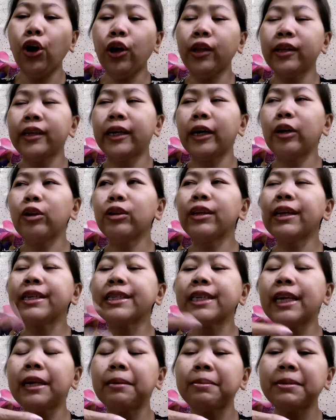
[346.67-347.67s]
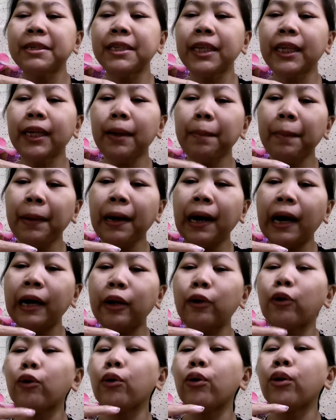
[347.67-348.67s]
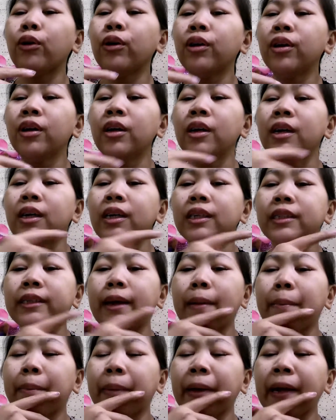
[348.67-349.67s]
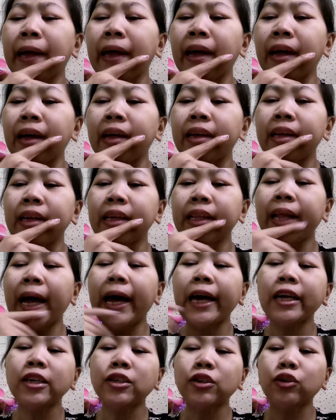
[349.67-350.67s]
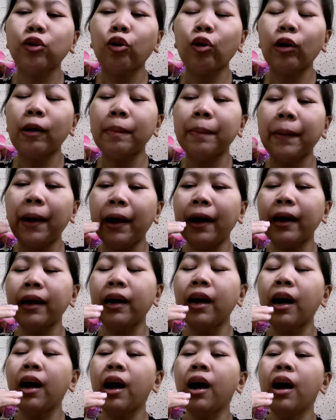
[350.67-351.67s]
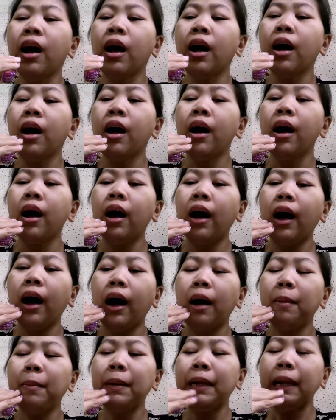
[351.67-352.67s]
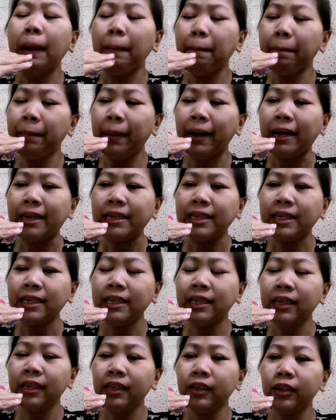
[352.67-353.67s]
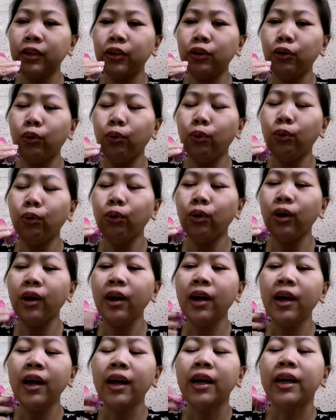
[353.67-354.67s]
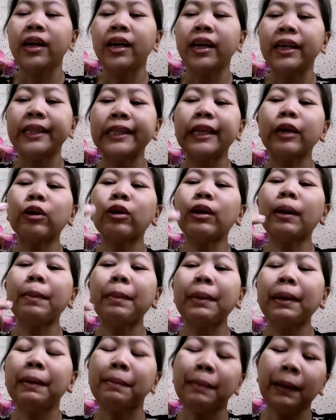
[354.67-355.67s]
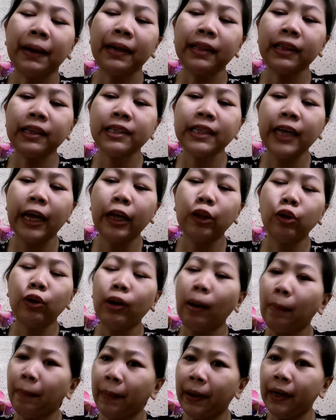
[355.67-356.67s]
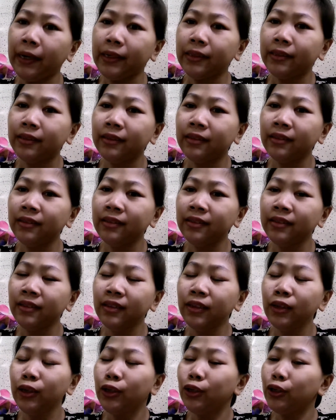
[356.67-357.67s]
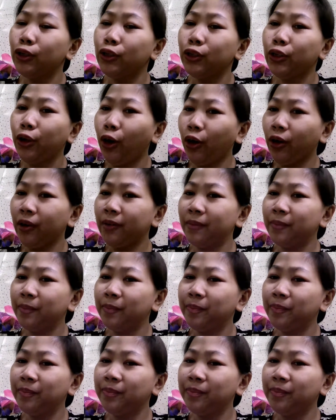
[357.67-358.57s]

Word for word: Yun, ganun din sa lipstick kapag ano, syempre, inais ko kapag uh, may lampas yung hindi ko na pinapakaside mo na part yun.